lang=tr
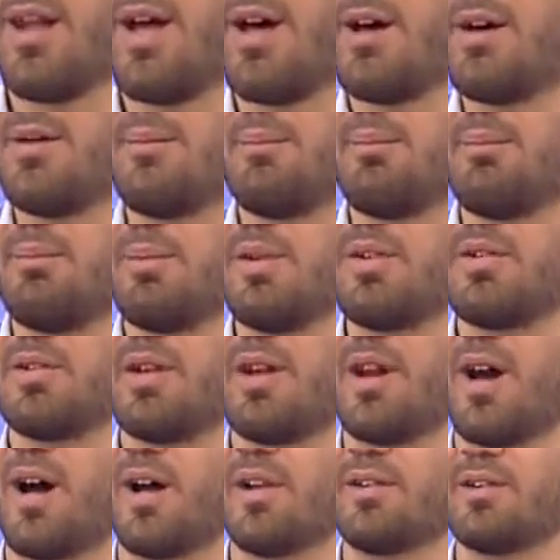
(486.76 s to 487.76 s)
Allah'ım
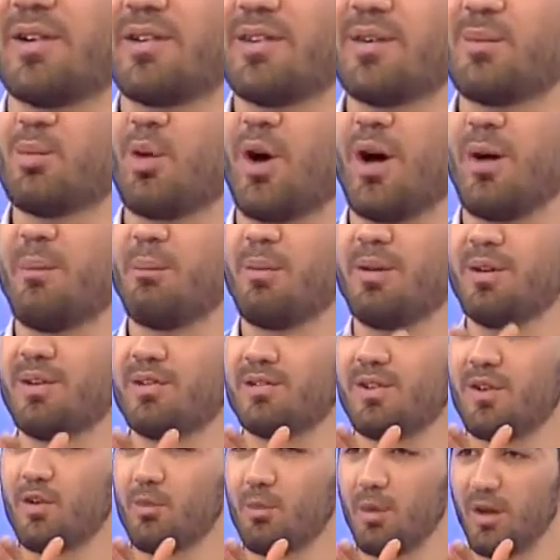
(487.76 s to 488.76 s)
bizlere Hazreti
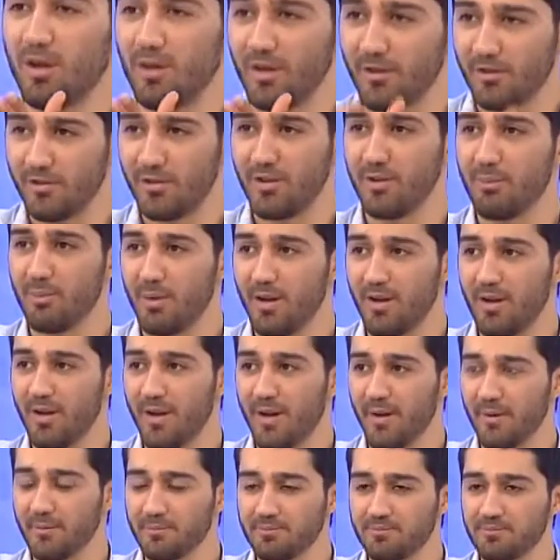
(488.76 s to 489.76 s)
Muhammed'i sevmeyi nasip
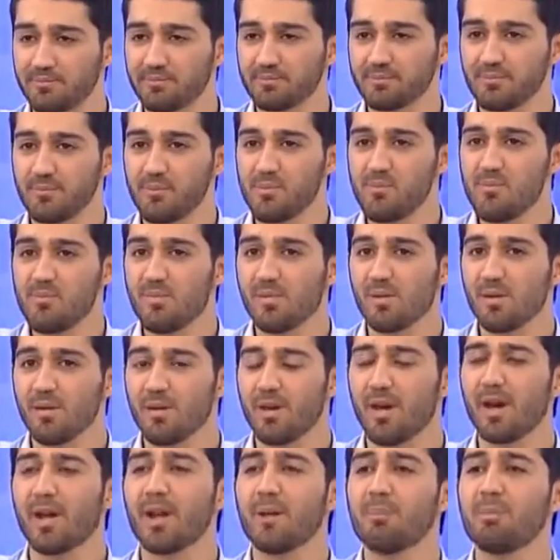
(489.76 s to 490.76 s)
eyle.
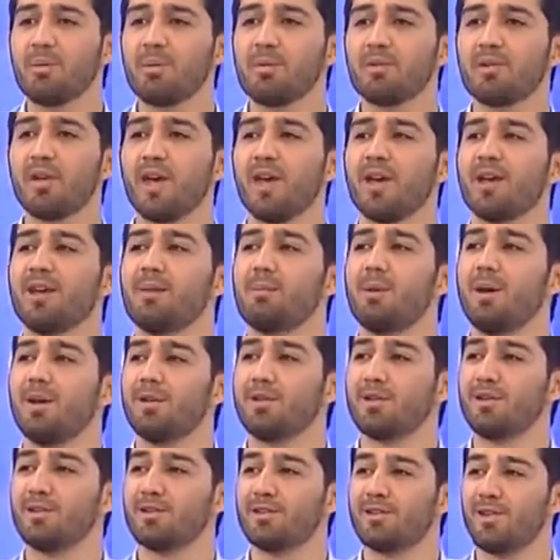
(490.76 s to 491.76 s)
Ya Rabbi bize ehli
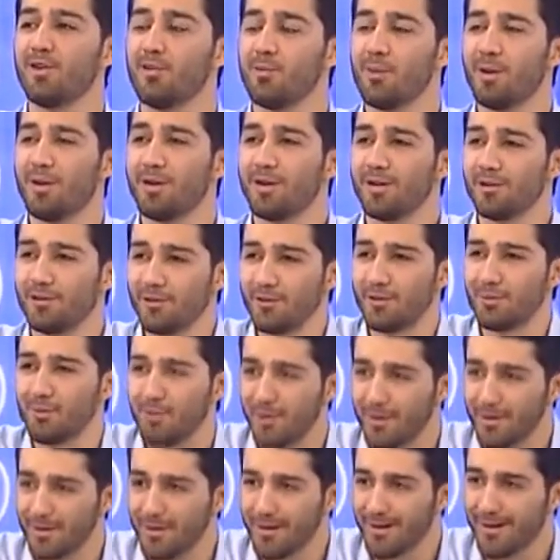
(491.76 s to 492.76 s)
beytini sevmeyi
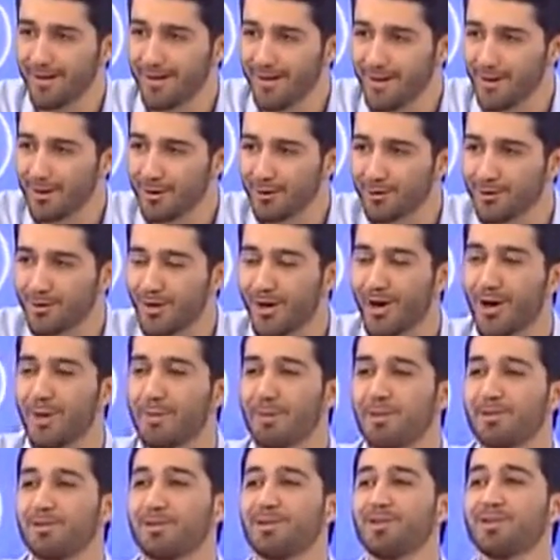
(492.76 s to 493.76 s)
nasip eyle.
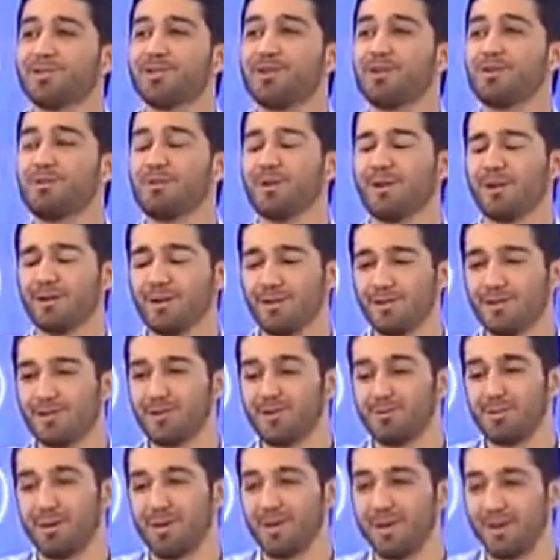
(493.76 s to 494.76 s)
Sahabesini sevmeyi
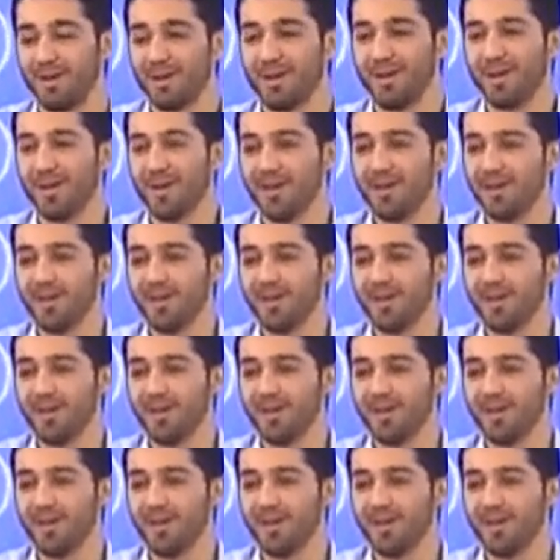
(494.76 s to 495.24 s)
nasip eyle.